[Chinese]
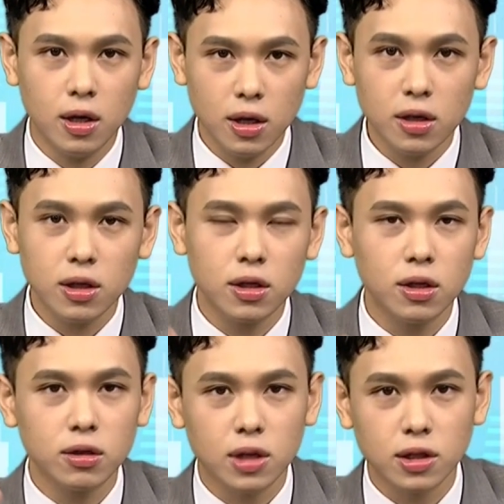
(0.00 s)
二零
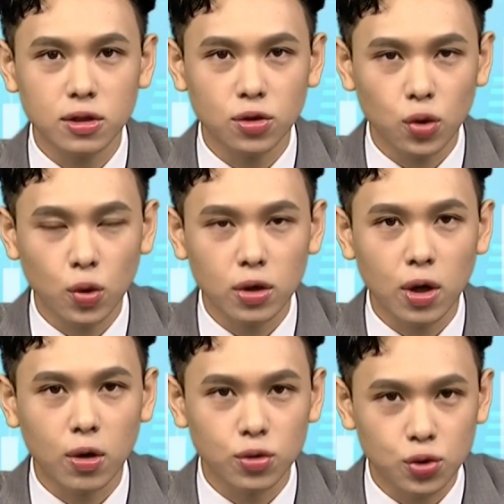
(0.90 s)
二三是多
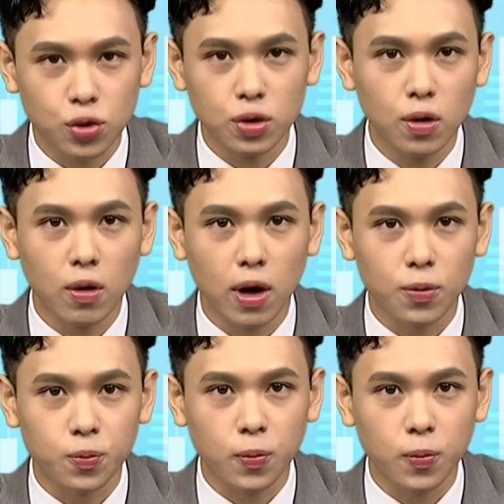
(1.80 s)
头循环，